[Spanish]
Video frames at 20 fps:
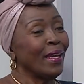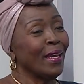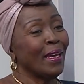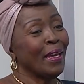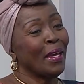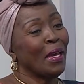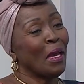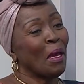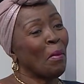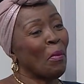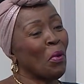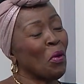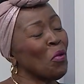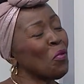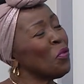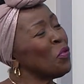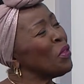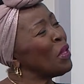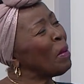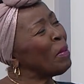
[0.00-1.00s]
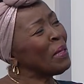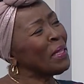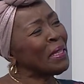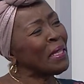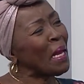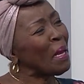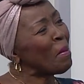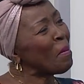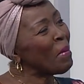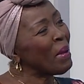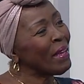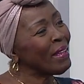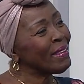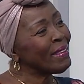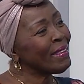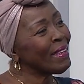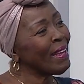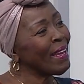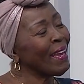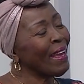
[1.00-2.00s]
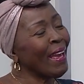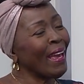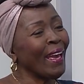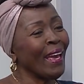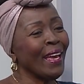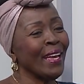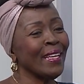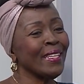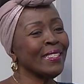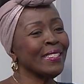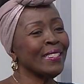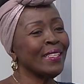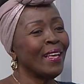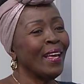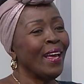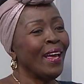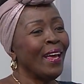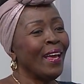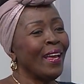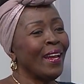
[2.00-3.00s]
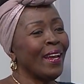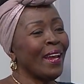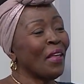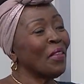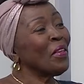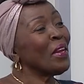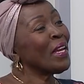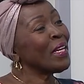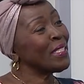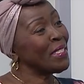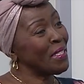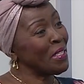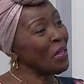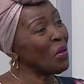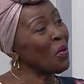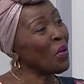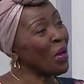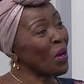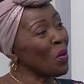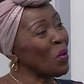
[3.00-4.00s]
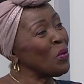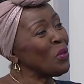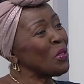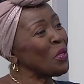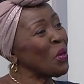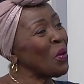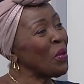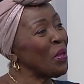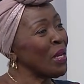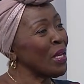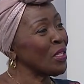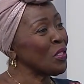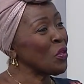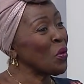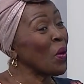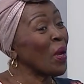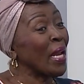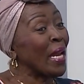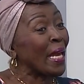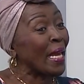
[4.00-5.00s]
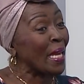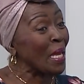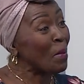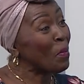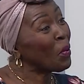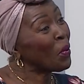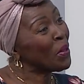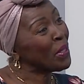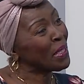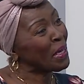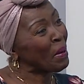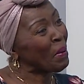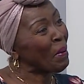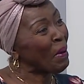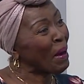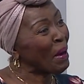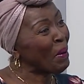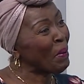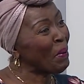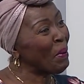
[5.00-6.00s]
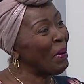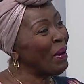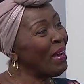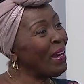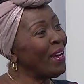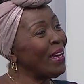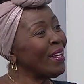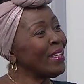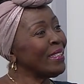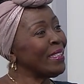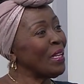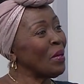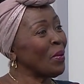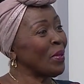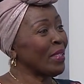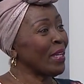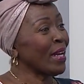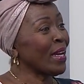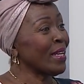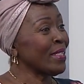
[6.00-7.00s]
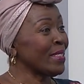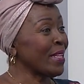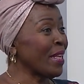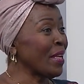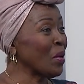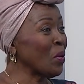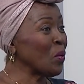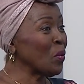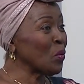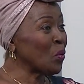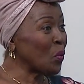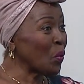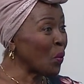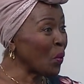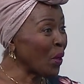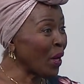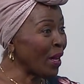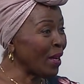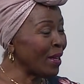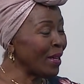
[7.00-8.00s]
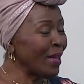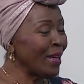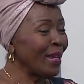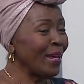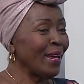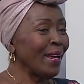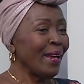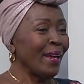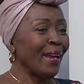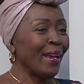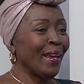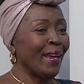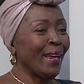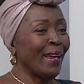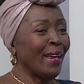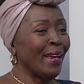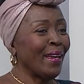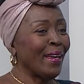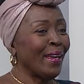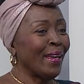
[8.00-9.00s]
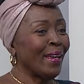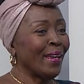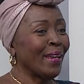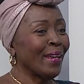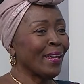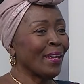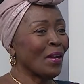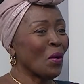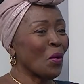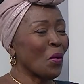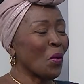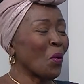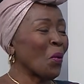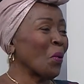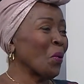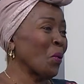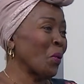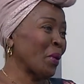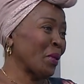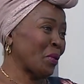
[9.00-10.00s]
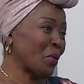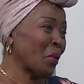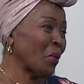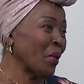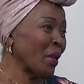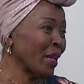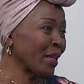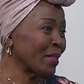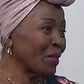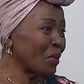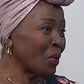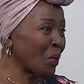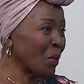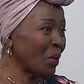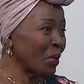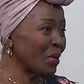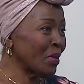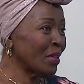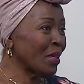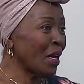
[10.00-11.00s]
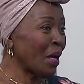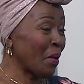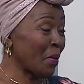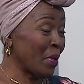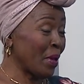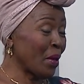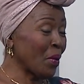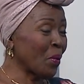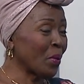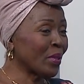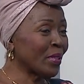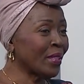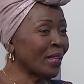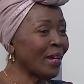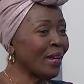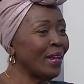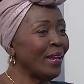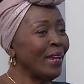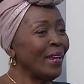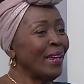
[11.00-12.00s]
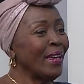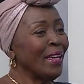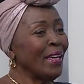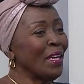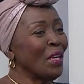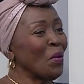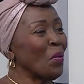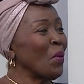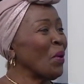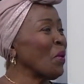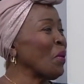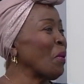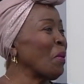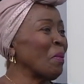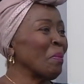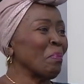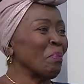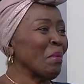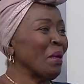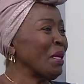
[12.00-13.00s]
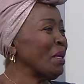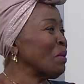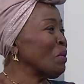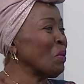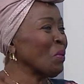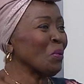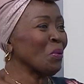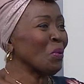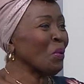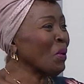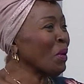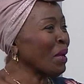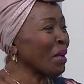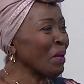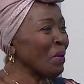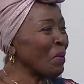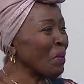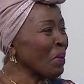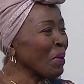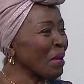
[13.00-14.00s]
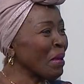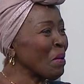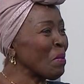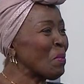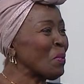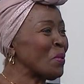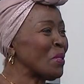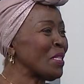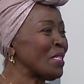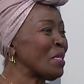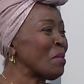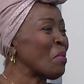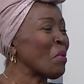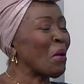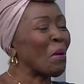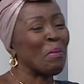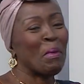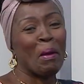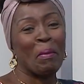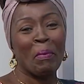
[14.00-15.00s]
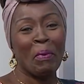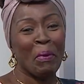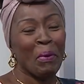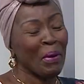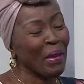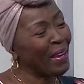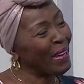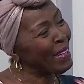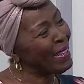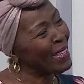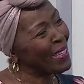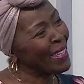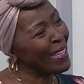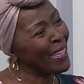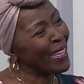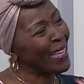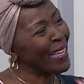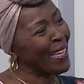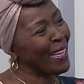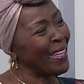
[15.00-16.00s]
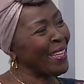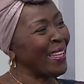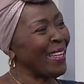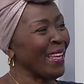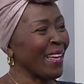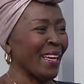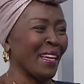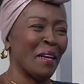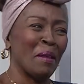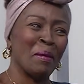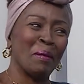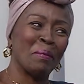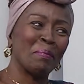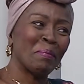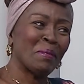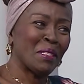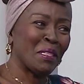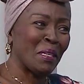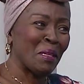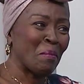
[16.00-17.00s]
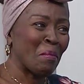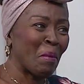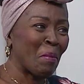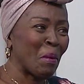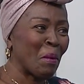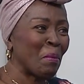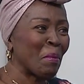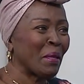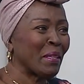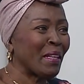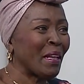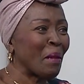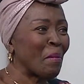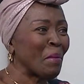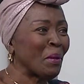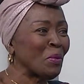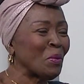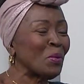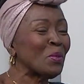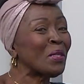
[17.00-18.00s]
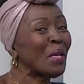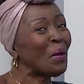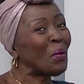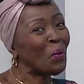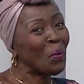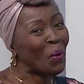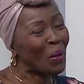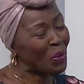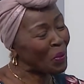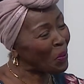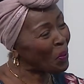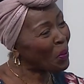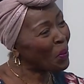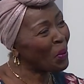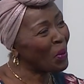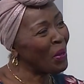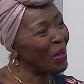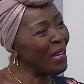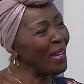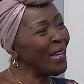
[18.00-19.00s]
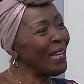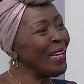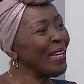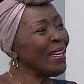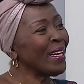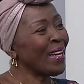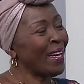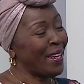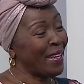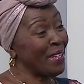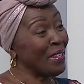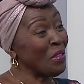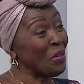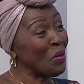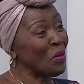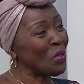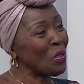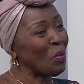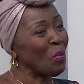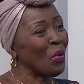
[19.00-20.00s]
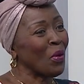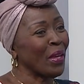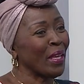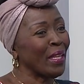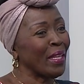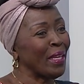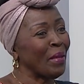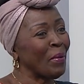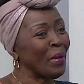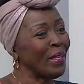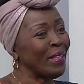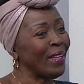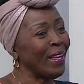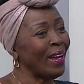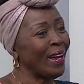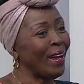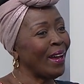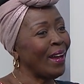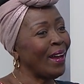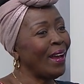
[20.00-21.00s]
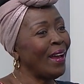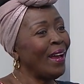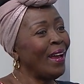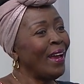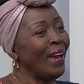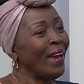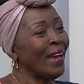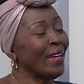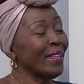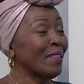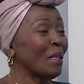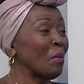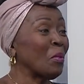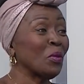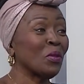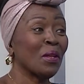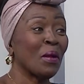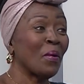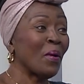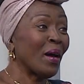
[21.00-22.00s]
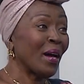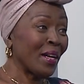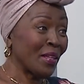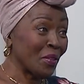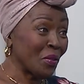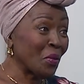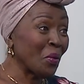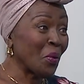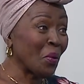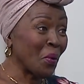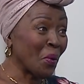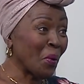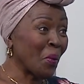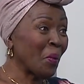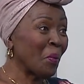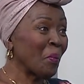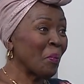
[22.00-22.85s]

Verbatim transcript: eh, pero fundamentalmente es la dirección, el consejo de dirección, el equipo de trabajo de nuestra Casa de Cultura eh, con nuestro director, Javier Horta, y bueno, mis instructores, que yo los quiero muchísimo, que me apoyan y que desde aquí, si me permite, les mando un saludo a todos, cariñoso, porque de verdad estamos trabajando